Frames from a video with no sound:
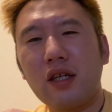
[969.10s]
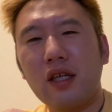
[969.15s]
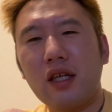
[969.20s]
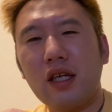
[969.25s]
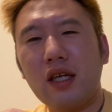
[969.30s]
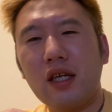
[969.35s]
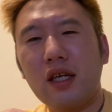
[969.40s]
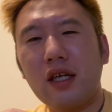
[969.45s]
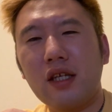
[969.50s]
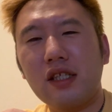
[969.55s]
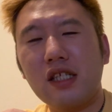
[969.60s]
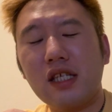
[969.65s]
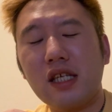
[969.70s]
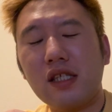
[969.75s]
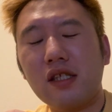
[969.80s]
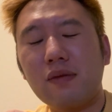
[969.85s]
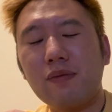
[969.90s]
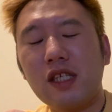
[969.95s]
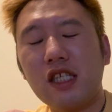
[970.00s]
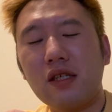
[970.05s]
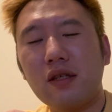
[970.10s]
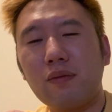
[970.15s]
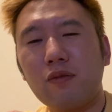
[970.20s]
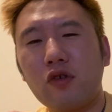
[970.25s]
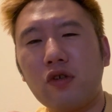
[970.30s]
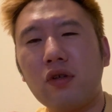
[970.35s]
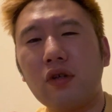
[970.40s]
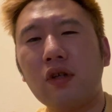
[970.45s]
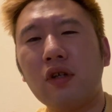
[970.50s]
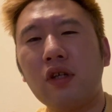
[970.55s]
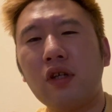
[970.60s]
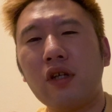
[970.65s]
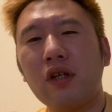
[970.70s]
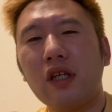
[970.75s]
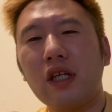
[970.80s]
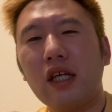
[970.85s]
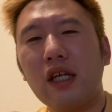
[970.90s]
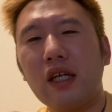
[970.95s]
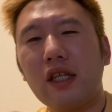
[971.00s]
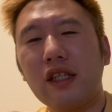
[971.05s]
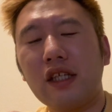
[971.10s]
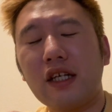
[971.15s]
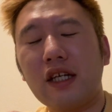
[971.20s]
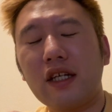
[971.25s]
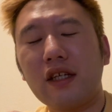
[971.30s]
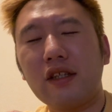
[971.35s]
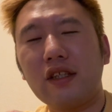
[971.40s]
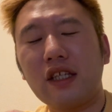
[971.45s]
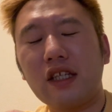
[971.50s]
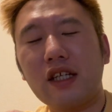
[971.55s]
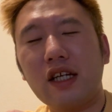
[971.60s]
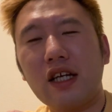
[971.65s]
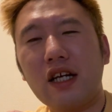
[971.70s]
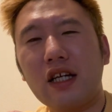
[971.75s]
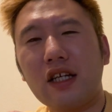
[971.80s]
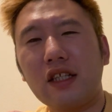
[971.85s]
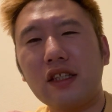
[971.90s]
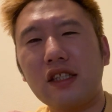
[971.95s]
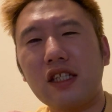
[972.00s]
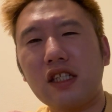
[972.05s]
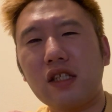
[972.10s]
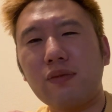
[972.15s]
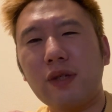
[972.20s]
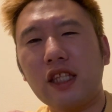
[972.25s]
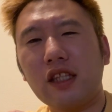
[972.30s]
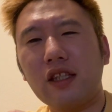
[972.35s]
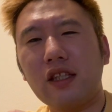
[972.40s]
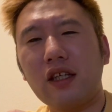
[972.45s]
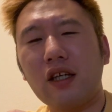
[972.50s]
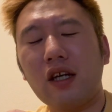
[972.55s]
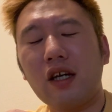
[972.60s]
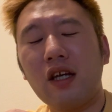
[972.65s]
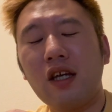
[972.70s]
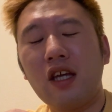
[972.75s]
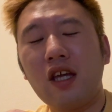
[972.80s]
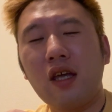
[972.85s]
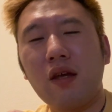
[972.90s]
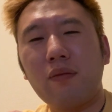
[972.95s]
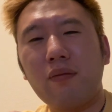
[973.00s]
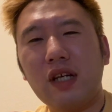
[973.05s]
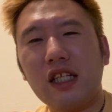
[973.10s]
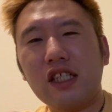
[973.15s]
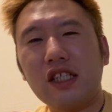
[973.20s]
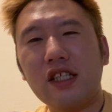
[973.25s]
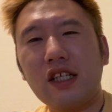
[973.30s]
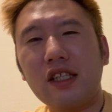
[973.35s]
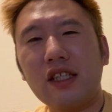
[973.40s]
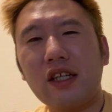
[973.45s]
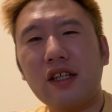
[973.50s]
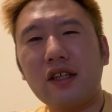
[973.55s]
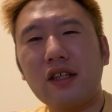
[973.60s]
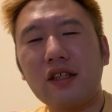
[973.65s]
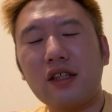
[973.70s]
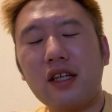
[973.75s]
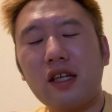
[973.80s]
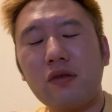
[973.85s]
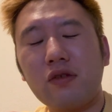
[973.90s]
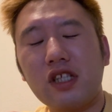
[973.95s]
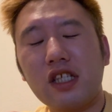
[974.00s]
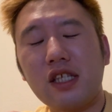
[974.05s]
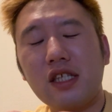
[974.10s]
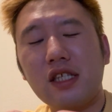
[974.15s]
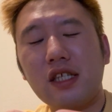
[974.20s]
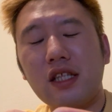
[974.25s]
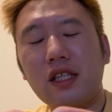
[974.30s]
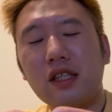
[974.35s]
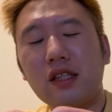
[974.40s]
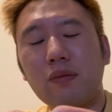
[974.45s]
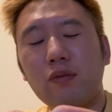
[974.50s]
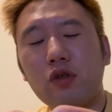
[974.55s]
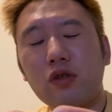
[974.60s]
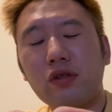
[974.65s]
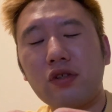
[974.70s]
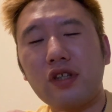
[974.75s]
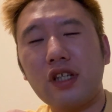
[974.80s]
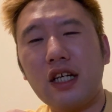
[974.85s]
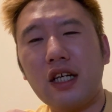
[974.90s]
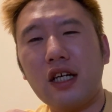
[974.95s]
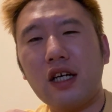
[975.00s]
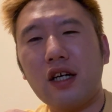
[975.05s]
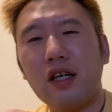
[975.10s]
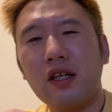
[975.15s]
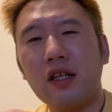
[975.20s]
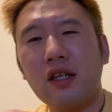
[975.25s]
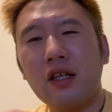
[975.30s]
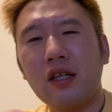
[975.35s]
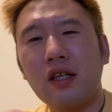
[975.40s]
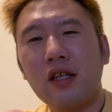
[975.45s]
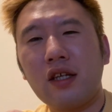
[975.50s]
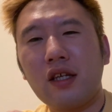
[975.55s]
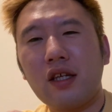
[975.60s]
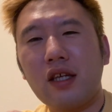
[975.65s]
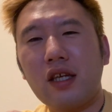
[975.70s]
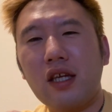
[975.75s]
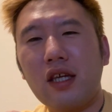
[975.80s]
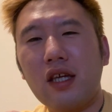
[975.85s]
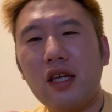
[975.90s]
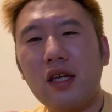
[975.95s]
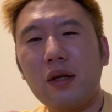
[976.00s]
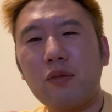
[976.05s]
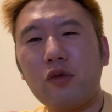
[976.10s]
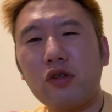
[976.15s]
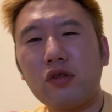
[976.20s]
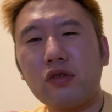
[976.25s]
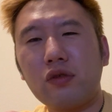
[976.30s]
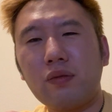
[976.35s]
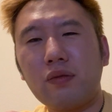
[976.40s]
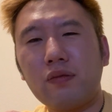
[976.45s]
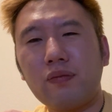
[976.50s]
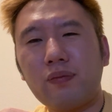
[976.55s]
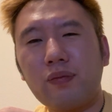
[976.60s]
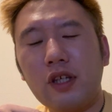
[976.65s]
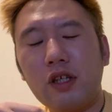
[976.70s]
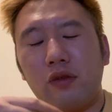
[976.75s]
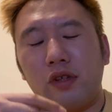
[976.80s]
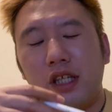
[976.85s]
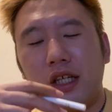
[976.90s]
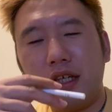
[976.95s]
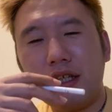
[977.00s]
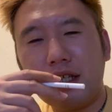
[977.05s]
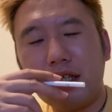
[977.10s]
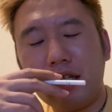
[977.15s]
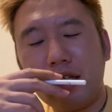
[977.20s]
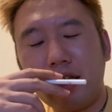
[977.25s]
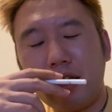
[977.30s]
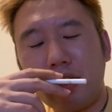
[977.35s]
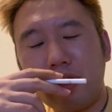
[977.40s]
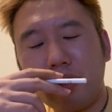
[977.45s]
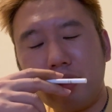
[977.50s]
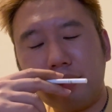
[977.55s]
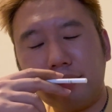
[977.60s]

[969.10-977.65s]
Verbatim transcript: えー、自殺未遂も、えー、2, 2回測ってしまった間違いだらけの人生だった僕が、えー、僕とペロリアンが、